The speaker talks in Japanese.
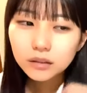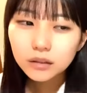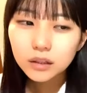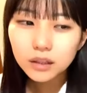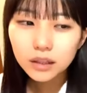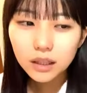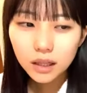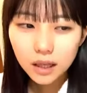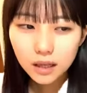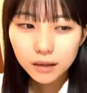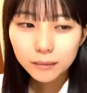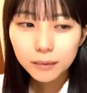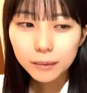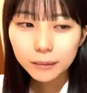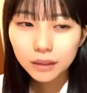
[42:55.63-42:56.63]
それな
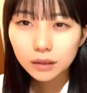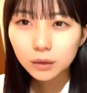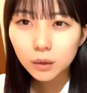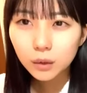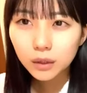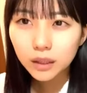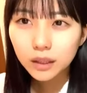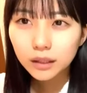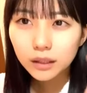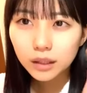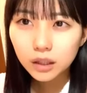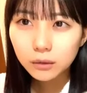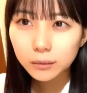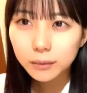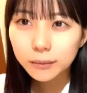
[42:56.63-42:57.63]
ら、まあ、まだ尊敬
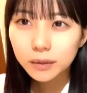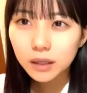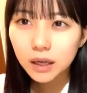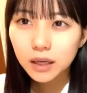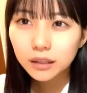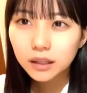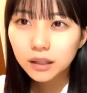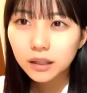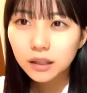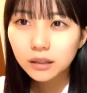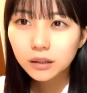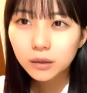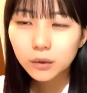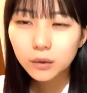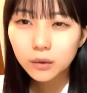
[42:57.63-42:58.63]
できる部分が相手
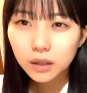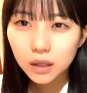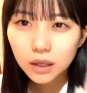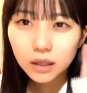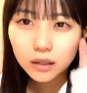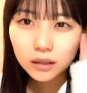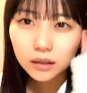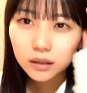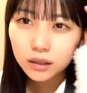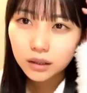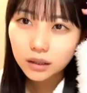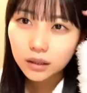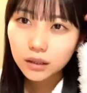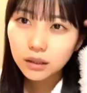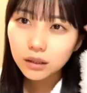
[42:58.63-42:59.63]
にあった方が
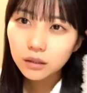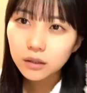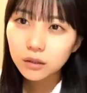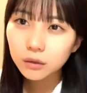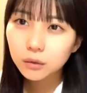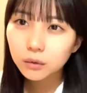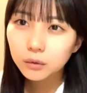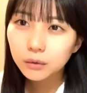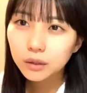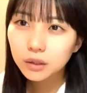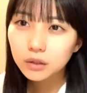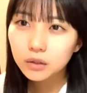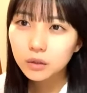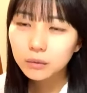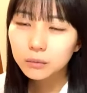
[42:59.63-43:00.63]
いいかなと
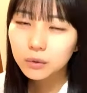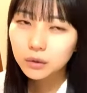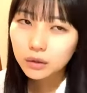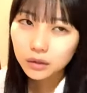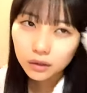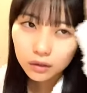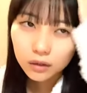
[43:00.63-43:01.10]
私は思うか